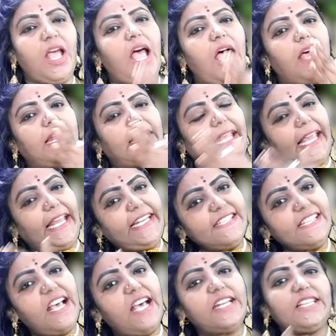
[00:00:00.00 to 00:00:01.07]
லேடிஸா
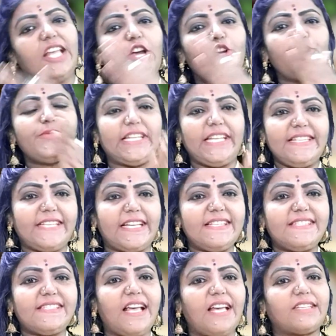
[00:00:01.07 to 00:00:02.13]
இருந்தாலும் சரி ஜென்ஸா
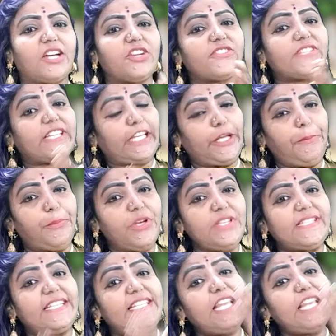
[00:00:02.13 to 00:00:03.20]
இருந்தாலும் சரி இப்போ
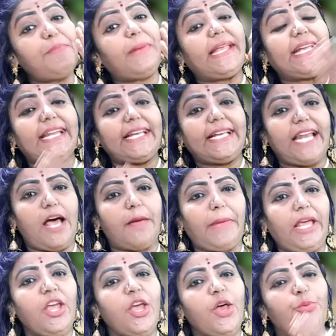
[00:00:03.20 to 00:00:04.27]
சின்ன எல்லாமே
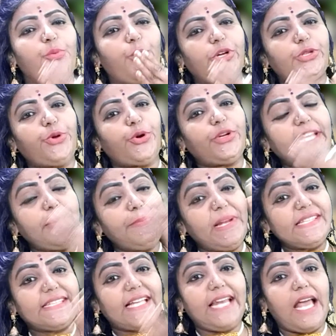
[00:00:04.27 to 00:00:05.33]
ஒரு டுவெண்ட்டி
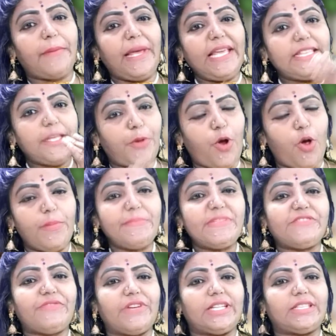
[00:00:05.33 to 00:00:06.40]
எல்லாமே இந்த ப்ராப்ளம்ஸ்
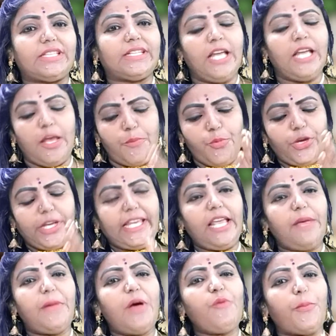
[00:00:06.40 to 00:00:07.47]
வருது முக்கியமா
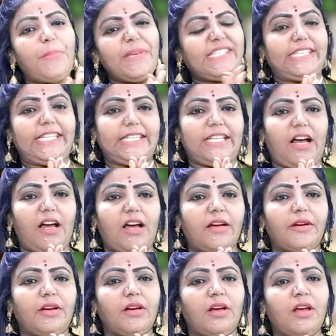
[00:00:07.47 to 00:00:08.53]
ஒபிசிட்டி தான்
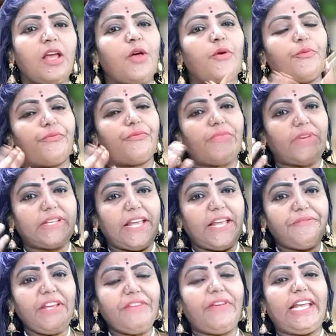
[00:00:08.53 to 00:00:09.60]
ஹெவி
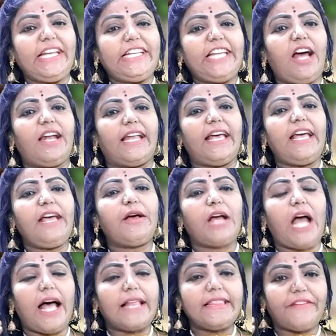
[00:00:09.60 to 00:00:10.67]
வெயிட்டால அந்த
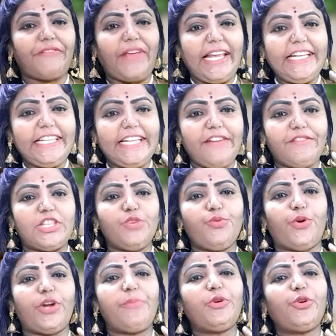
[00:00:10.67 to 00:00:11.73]
வெயிட்டை வந்து
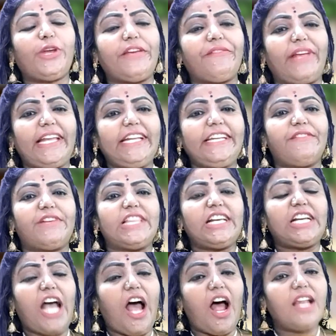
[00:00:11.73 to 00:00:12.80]
உடம்புடைய வெயிட்டை வந்து
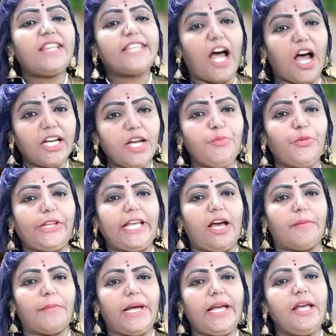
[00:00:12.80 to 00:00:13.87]
கால் தாங்க முடியாம
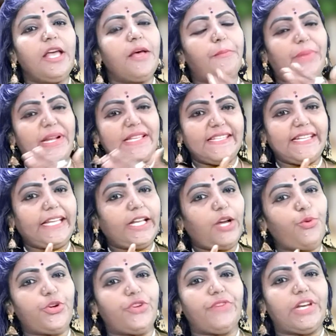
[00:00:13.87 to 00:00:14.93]
பிரச்சனைகள் ஒன்று
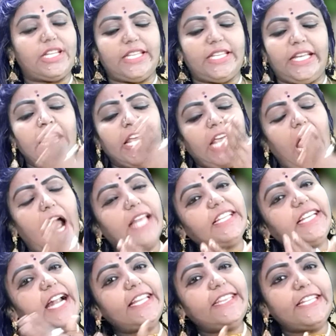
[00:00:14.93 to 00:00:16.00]
வருது அதுக்கு
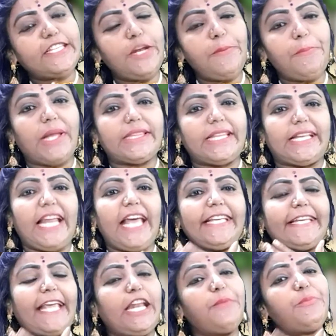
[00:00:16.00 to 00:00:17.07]
அடுத்ததுன்னு பாத்தீங்கன்னா
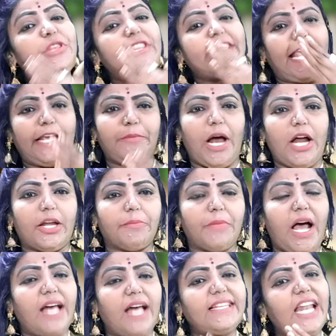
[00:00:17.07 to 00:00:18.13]
எலும்பு தேய்மானம்
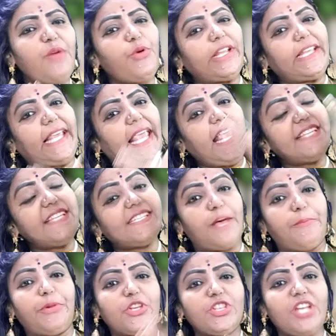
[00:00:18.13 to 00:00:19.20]
அதெல்லாம் ஒரு ஏஜ்க்கு அப்புறம்
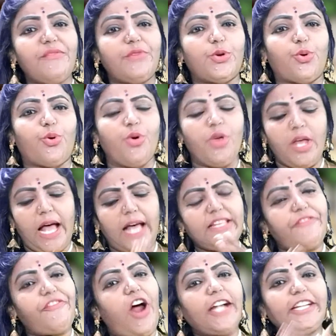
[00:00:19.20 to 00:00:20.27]
தான் வரும் அந்த
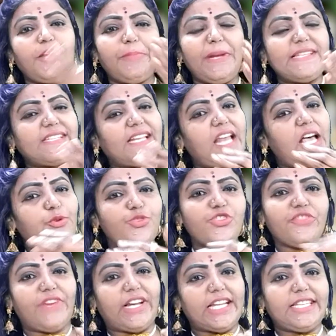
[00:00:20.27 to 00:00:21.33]
ஃபார்ட்டி பிளஸ்க்குலாம் கொஞ்சம்
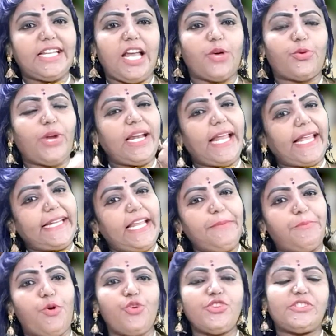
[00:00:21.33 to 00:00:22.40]
வரதெல்லாம் கூட லைட்டா
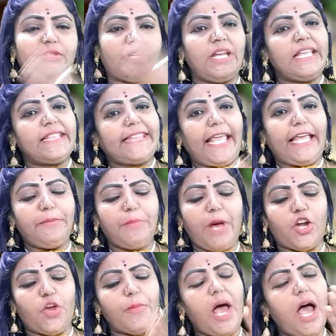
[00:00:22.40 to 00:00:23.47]
போன்ஸ் தேய்மானம்
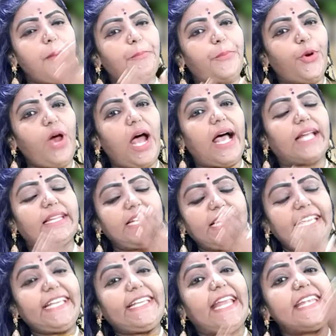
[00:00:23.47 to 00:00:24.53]
அப்போ அதுக்கு
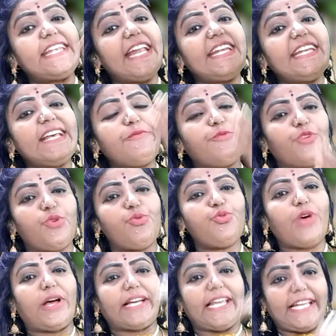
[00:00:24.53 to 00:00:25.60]
என்னென்ன உணவு
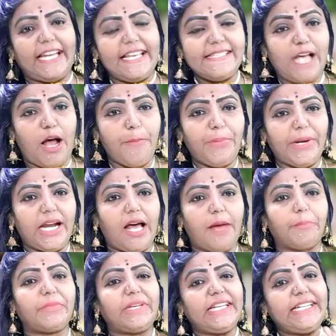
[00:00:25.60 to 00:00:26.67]
வகைகளை சாப்பிடலாம்
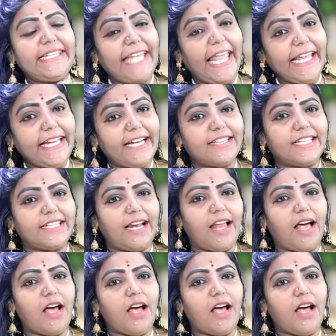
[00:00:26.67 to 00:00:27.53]
இன்டேக் எடுத்துக்கலாம்